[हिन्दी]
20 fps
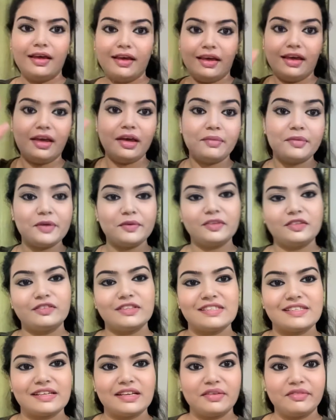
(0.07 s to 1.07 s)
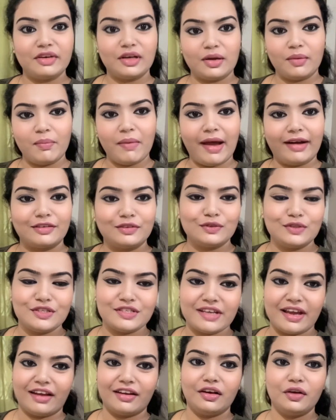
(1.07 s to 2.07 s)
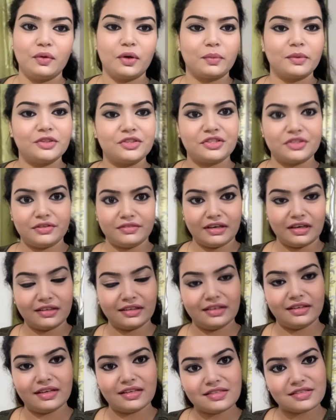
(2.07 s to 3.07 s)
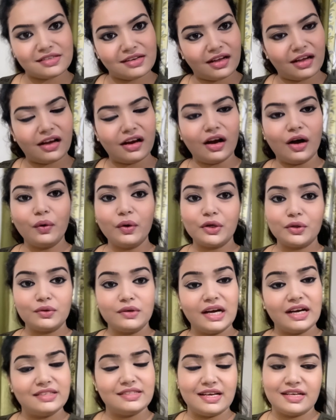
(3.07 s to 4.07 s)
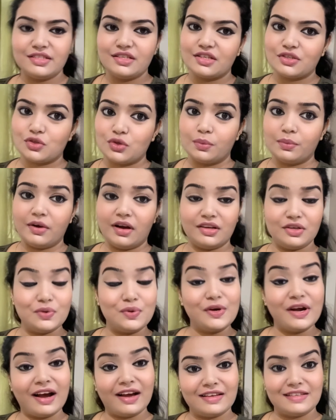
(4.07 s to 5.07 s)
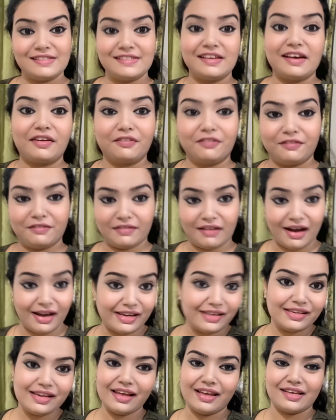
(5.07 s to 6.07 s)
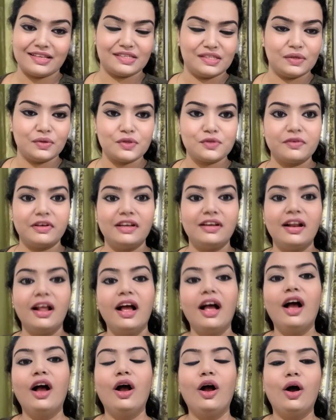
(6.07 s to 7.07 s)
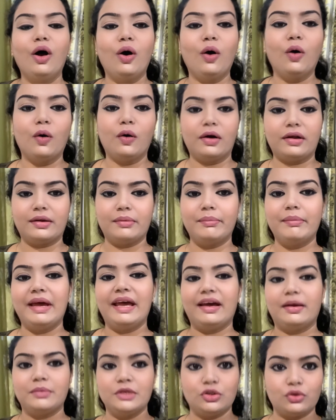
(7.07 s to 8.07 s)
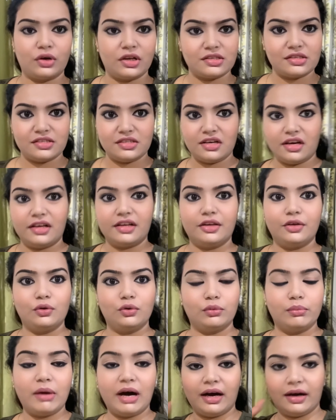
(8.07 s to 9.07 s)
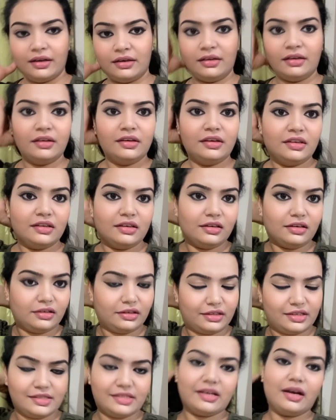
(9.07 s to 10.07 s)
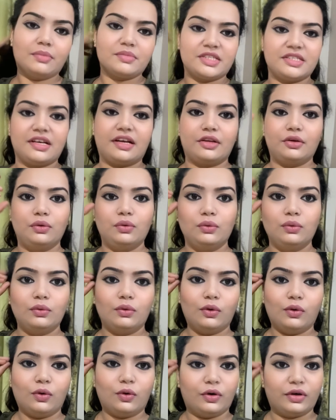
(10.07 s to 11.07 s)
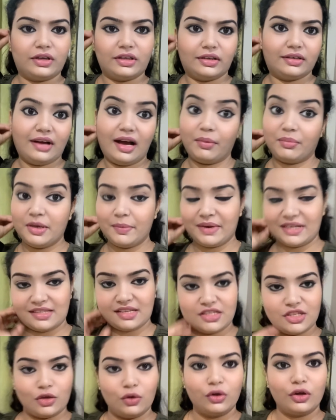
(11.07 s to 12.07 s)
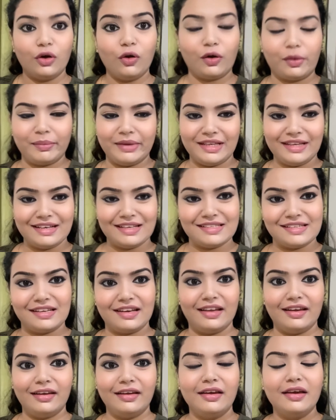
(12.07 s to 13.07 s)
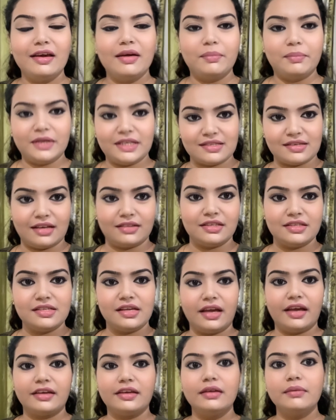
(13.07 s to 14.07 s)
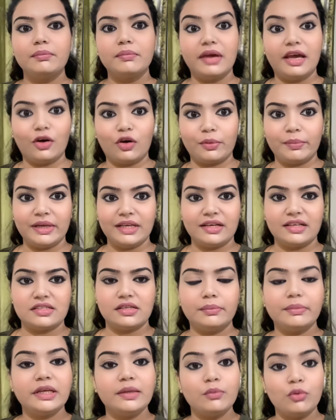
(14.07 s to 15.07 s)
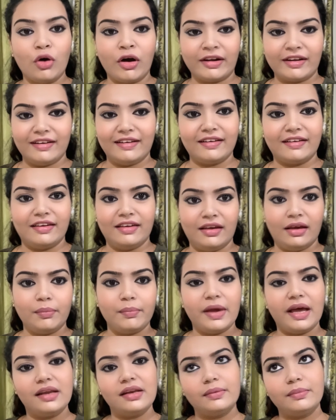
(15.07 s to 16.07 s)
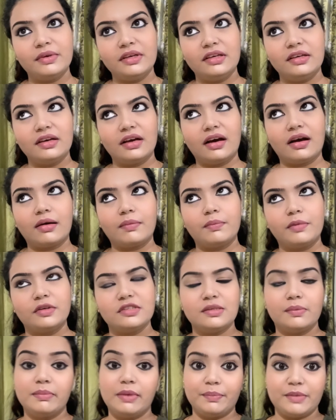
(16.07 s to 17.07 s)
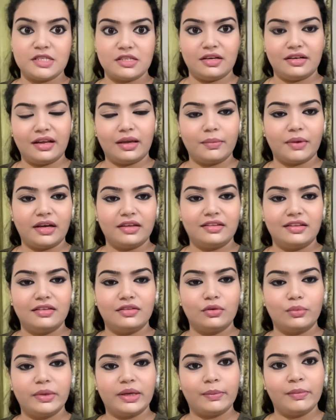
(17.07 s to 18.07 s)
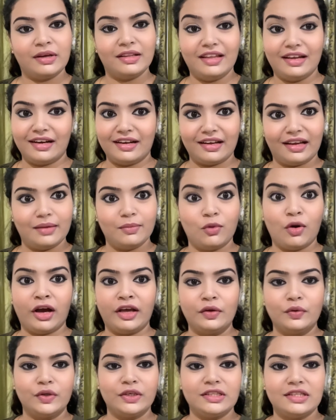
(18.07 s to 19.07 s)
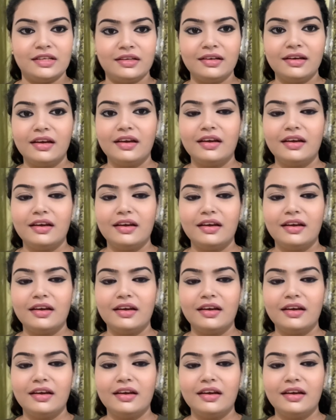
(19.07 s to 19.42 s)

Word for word: hey everyone once again welcome back to the channel you are with Shivangi रंजना how are you guys i just hope you guys are fine as usual और मैं अभी थोड़ा सा जा रही हूँ बाहर आ, किसी काम से जा रही हूँ और आप भी हमारे साथ चलोगे और मेरी कज़न है मेरे साथ ही जाएगी मैं और मेरी कज़न मेरी बुआ की लड़की है पहले भी आप जब मैं पिछले टाइम आई थी तो मेरे बर्थडे के टाइम वो आई हुई थी